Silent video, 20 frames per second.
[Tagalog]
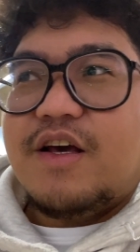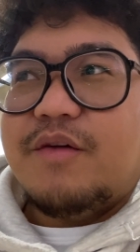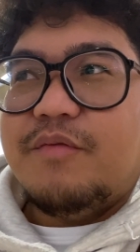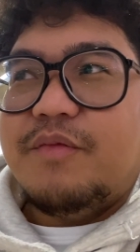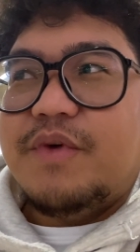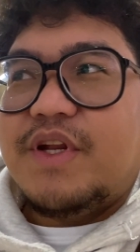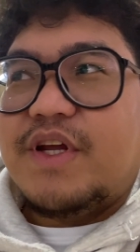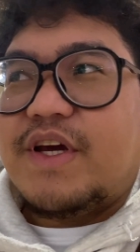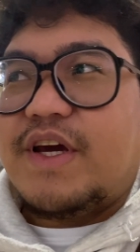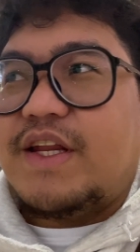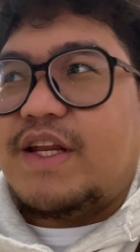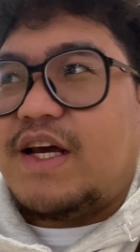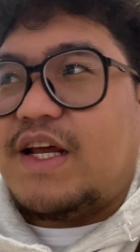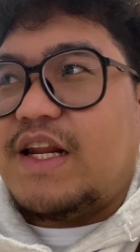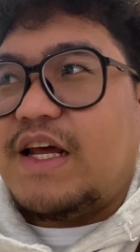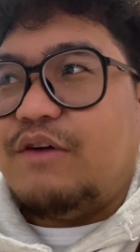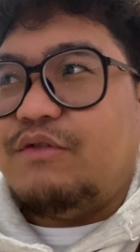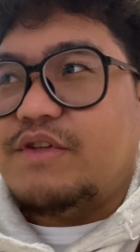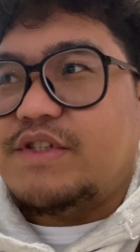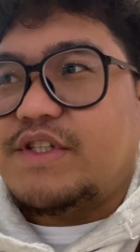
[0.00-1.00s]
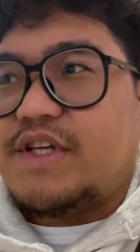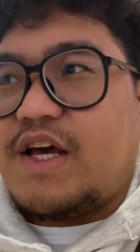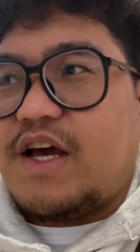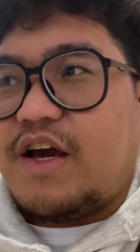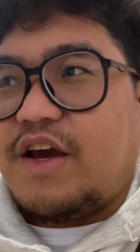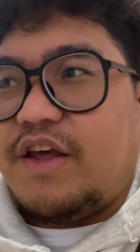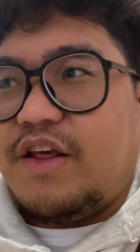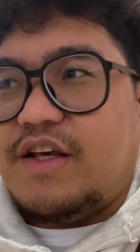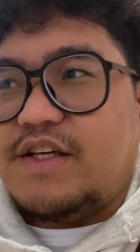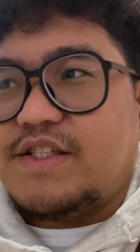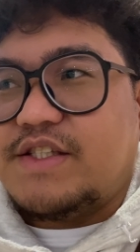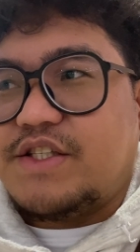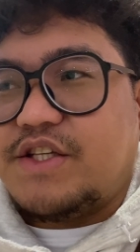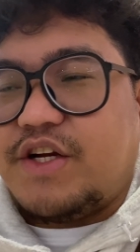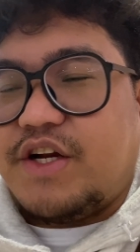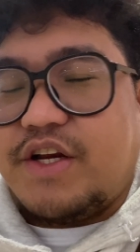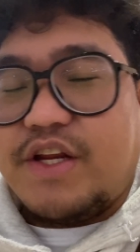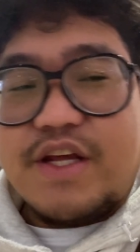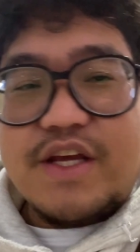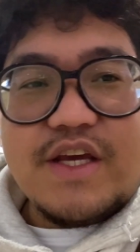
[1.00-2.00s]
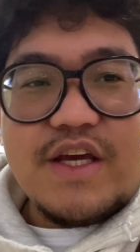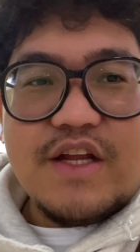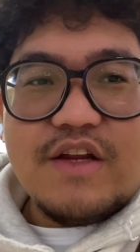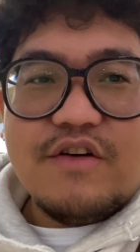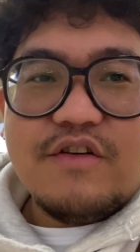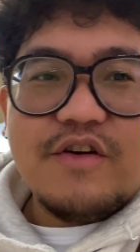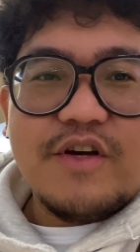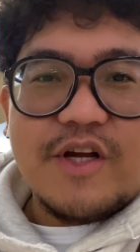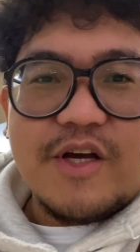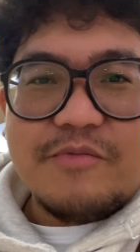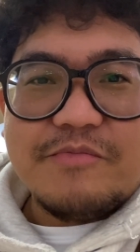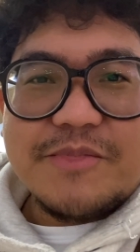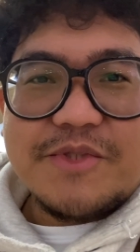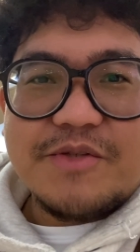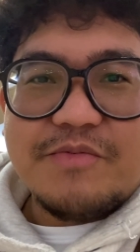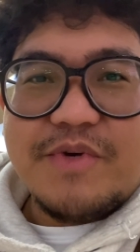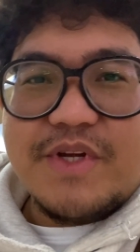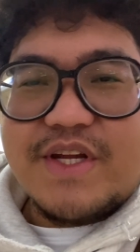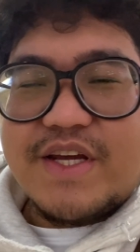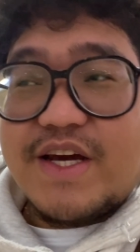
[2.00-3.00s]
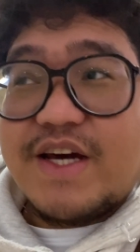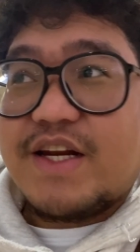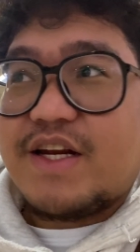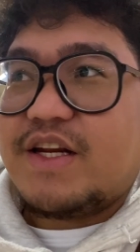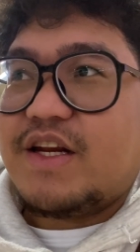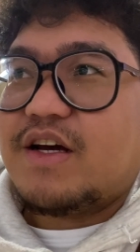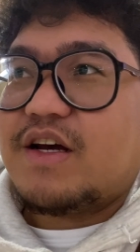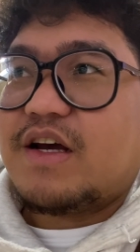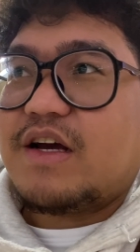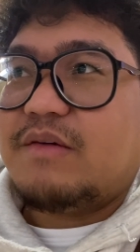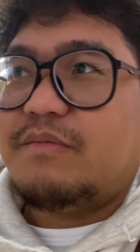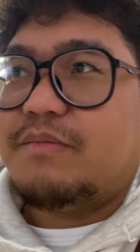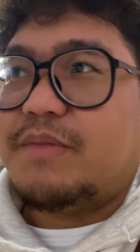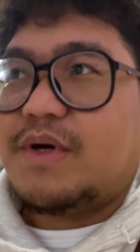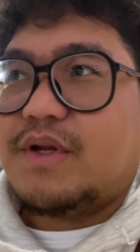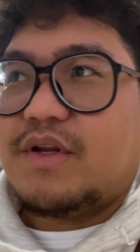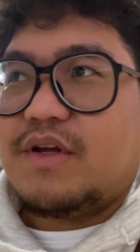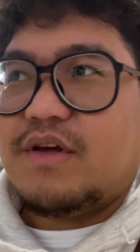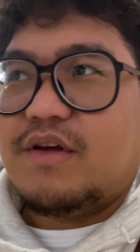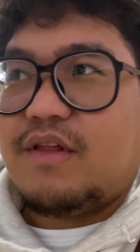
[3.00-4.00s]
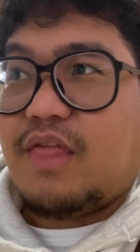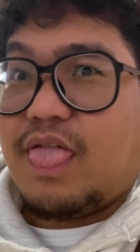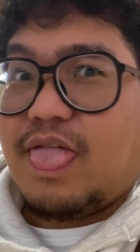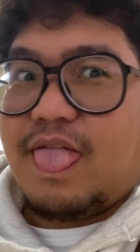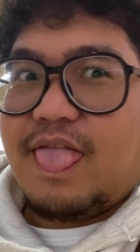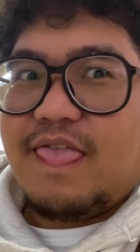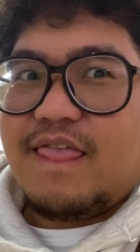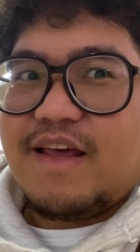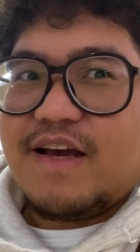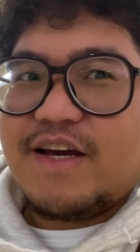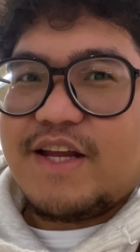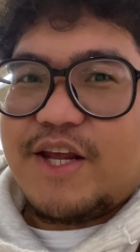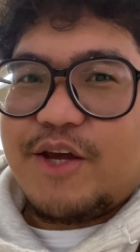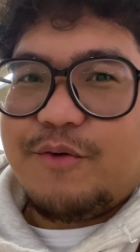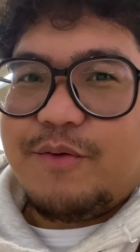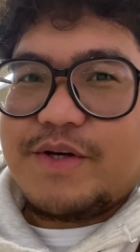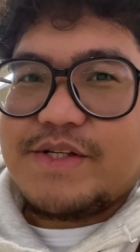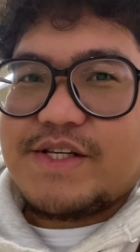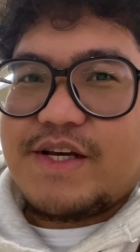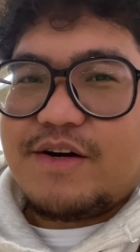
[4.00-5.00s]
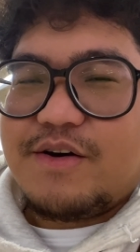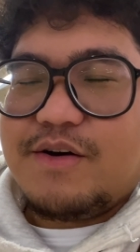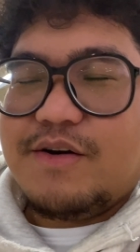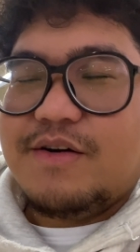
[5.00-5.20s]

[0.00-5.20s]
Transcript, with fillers: Binigay na allowance sa akin is 30 kilograms, binayaran ng company. Nag-request ako.